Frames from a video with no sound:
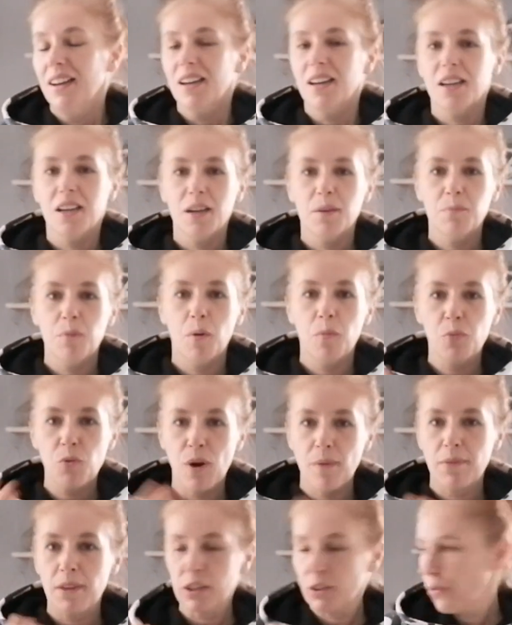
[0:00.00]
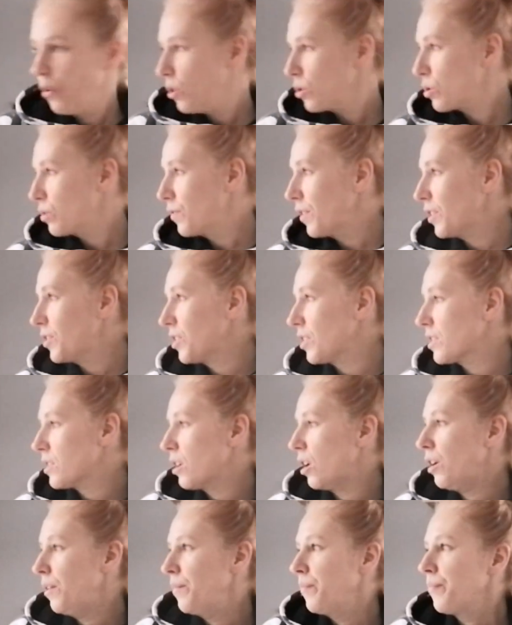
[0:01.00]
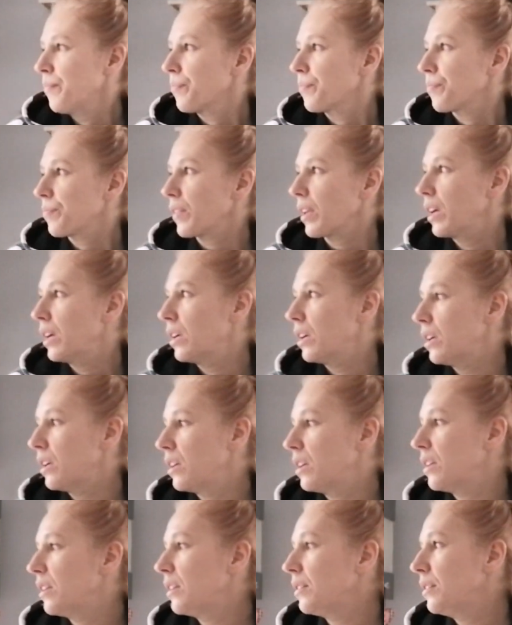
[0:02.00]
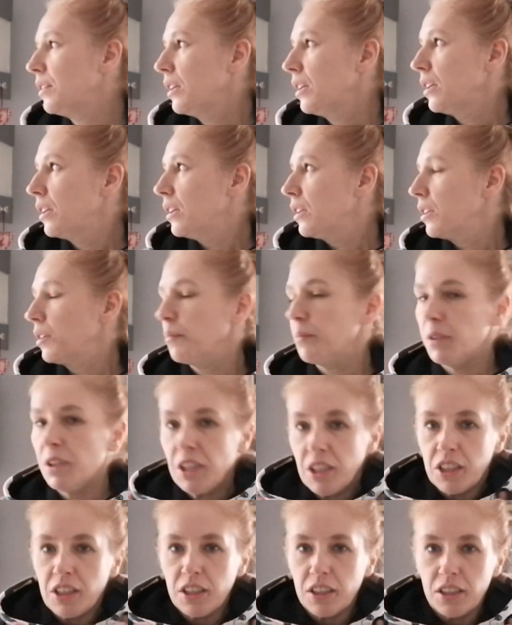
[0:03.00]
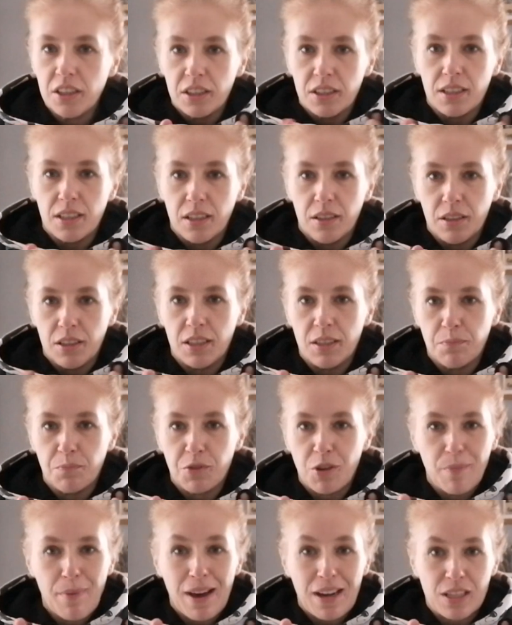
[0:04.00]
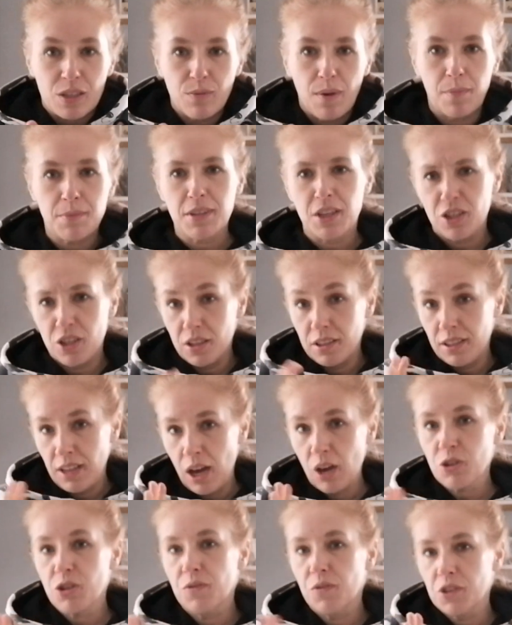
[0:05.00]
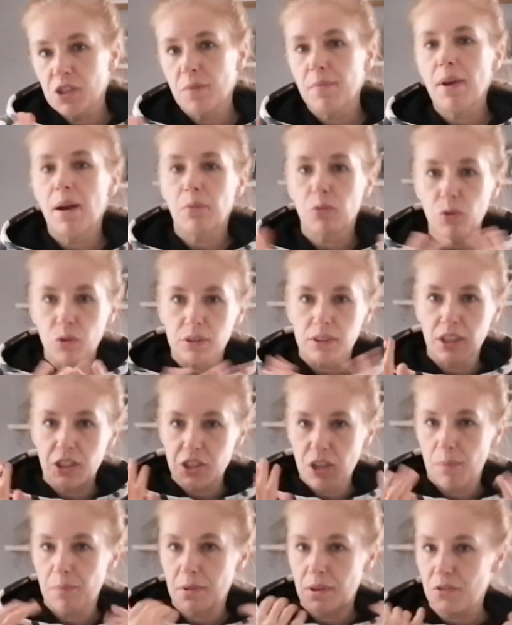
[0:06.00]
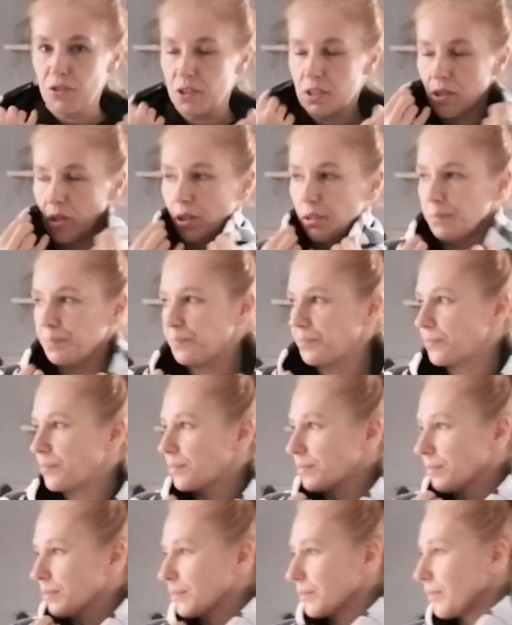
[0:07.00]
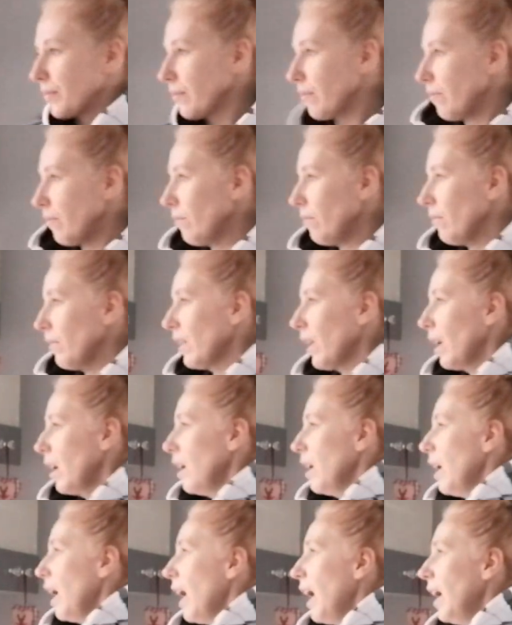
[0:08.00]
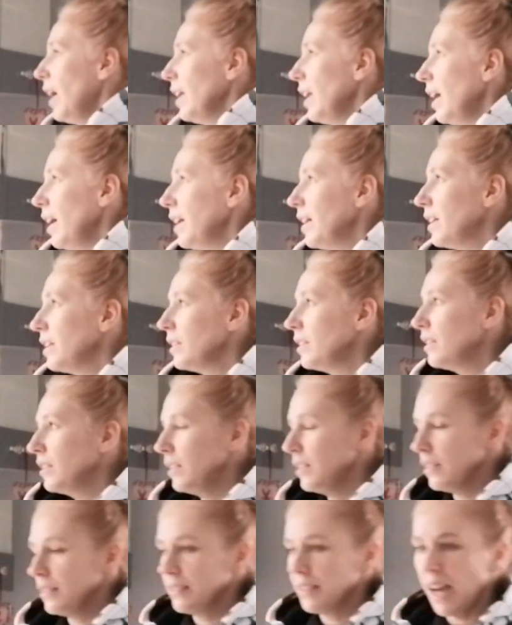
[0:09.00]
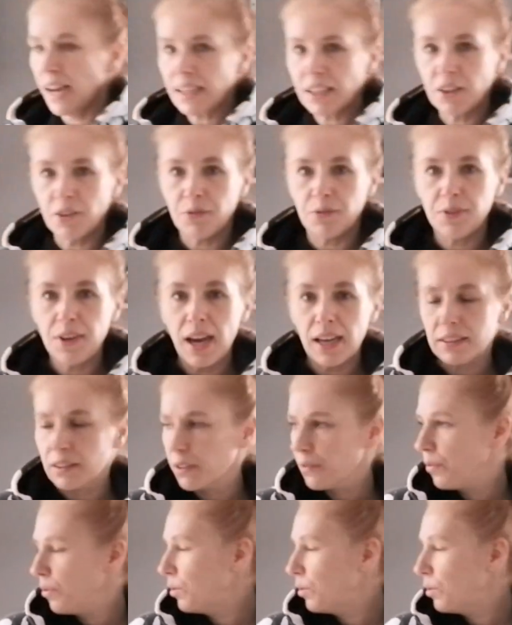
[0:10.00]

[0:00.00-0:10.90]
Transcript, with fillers: e, bo byłam na dworzu, wiecie co? E, I, i przemarzłam. Znaczy, ja oczywiście miałam kurtkę, czapkę, wszystko, ale e, taki wiatr, w